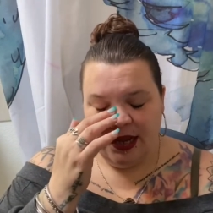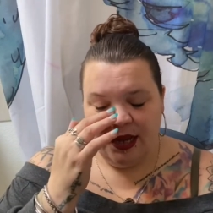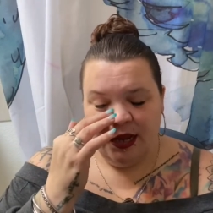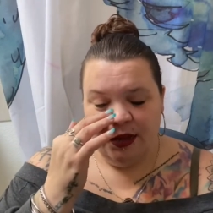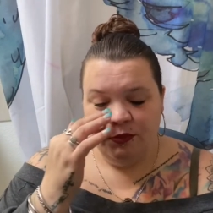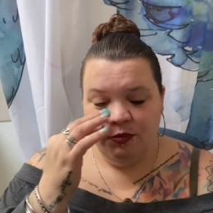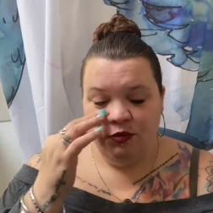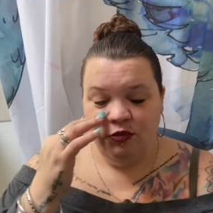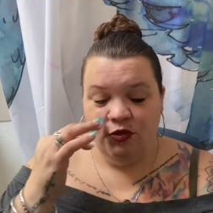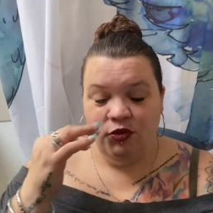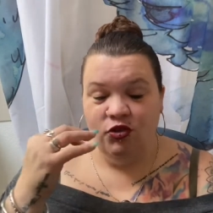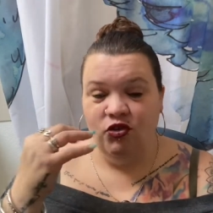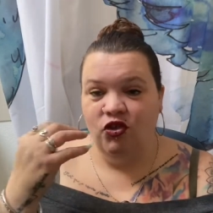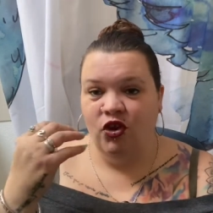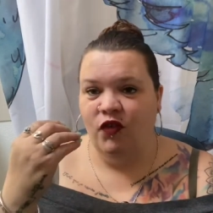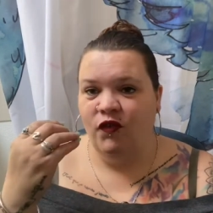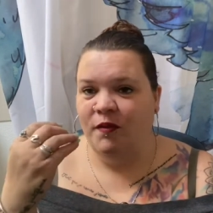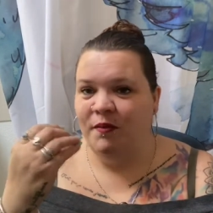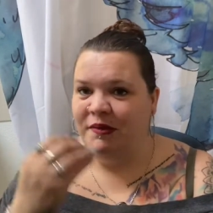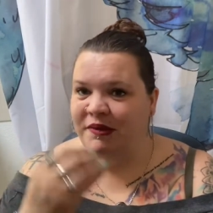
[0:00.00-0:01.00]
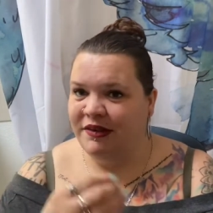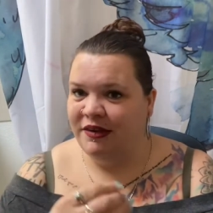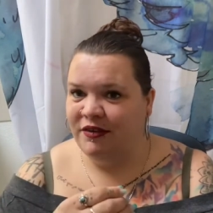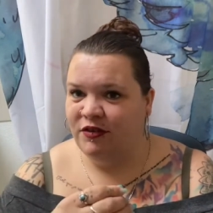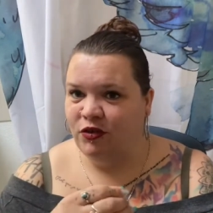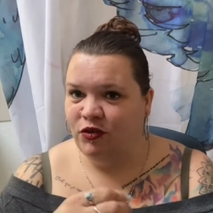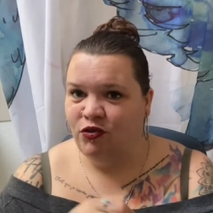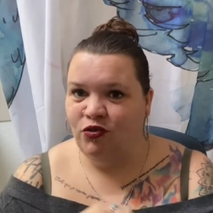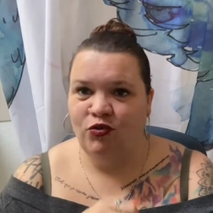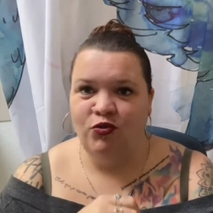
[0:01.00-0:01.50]
Puisque j'ai enlevé mes
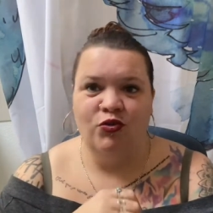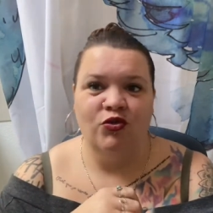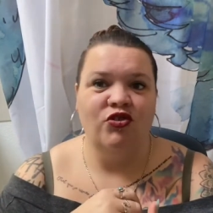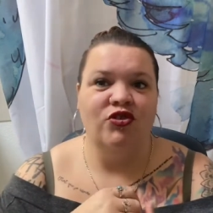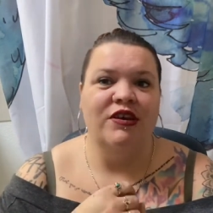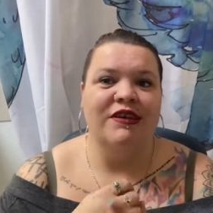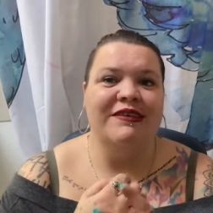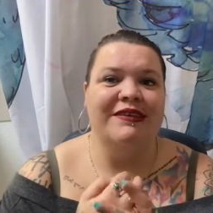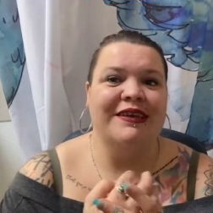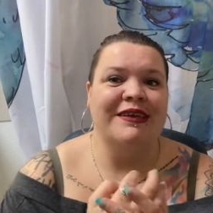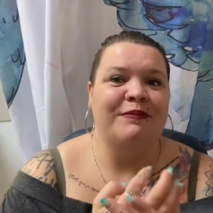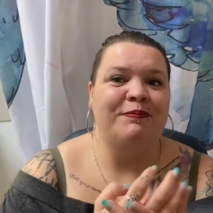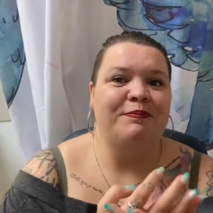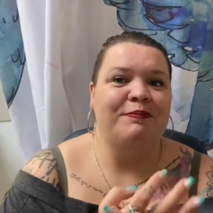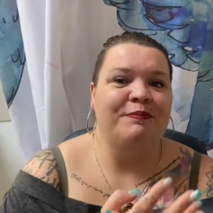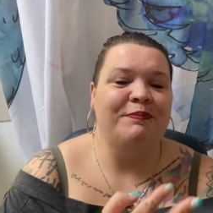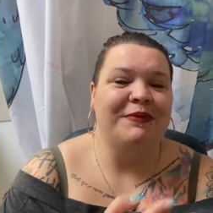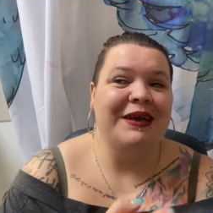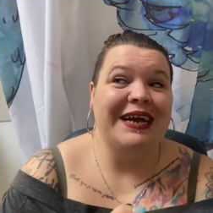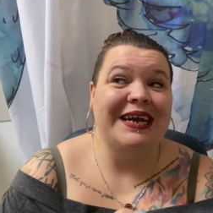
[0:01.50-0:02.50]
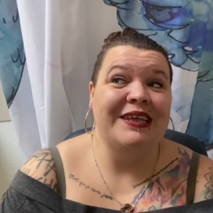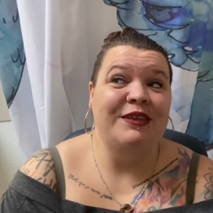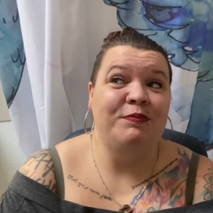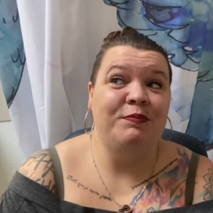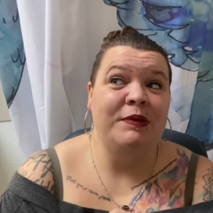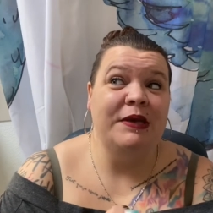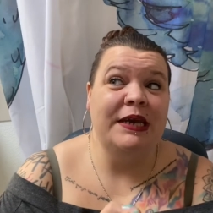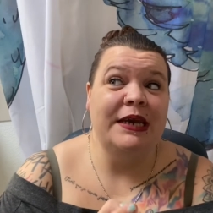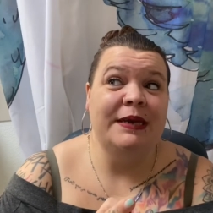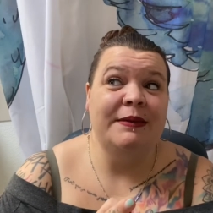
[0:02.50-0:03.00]
extensions, que je laisserai
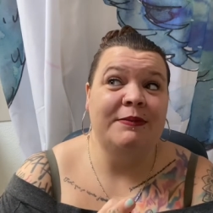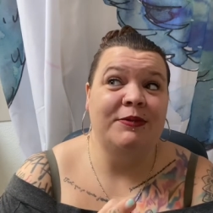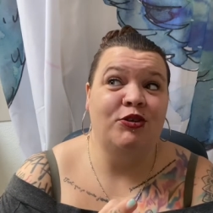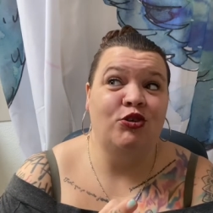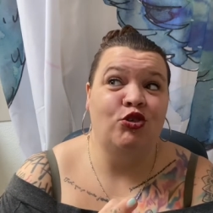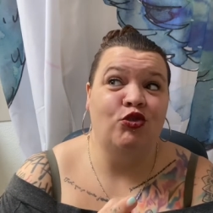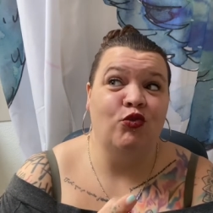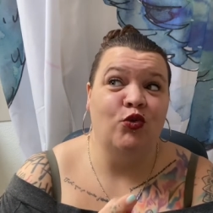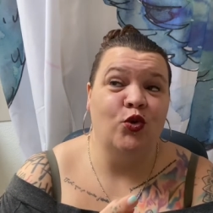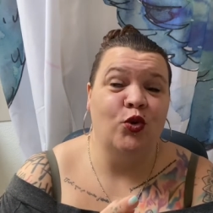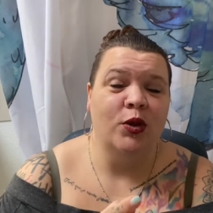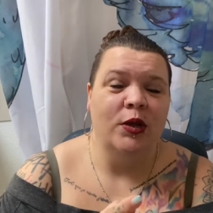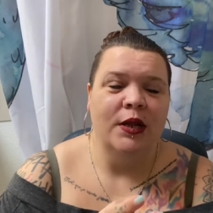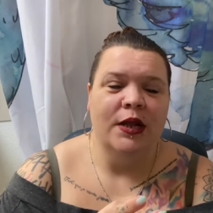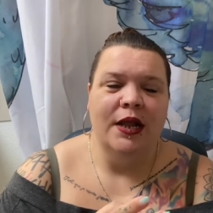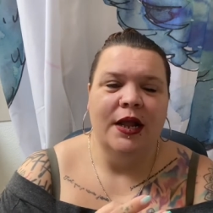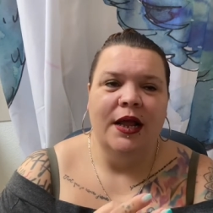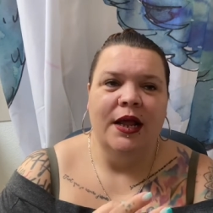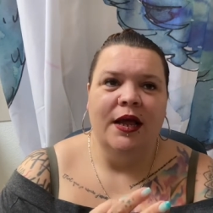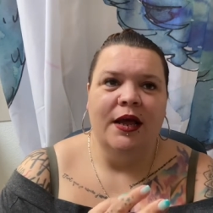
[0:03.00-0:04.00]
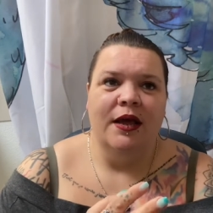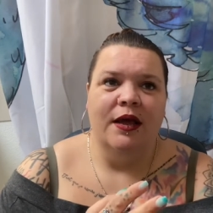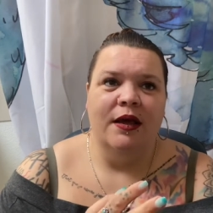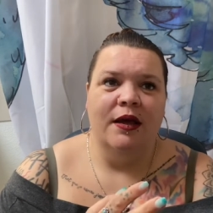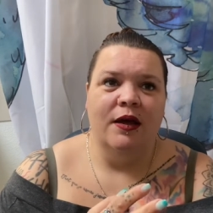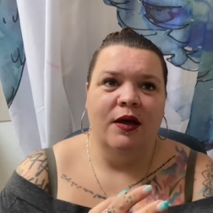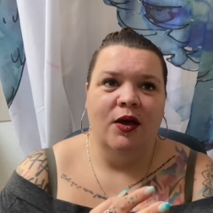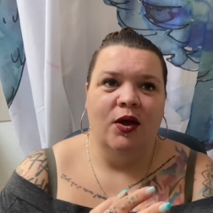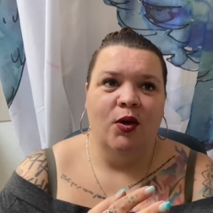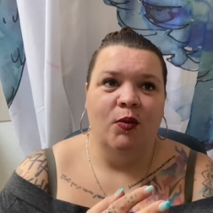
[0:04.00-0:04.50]
respirer mes cheveux.
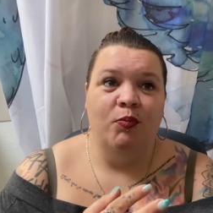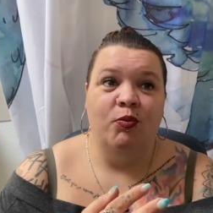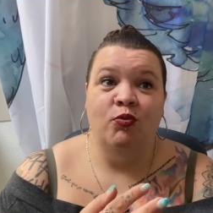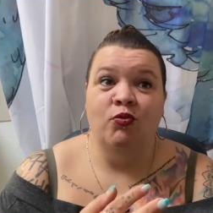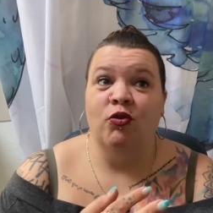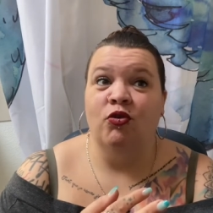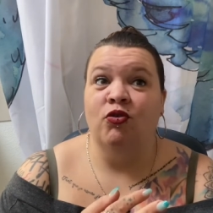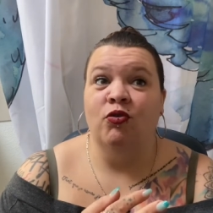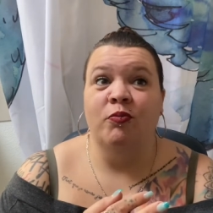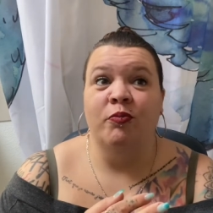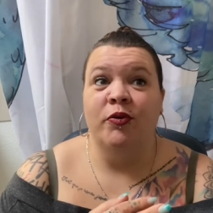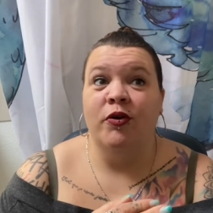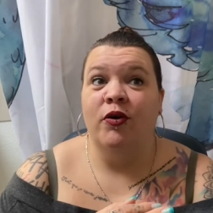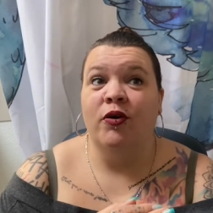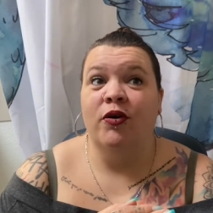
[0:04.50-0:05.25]
Euh, de toute façon, pendant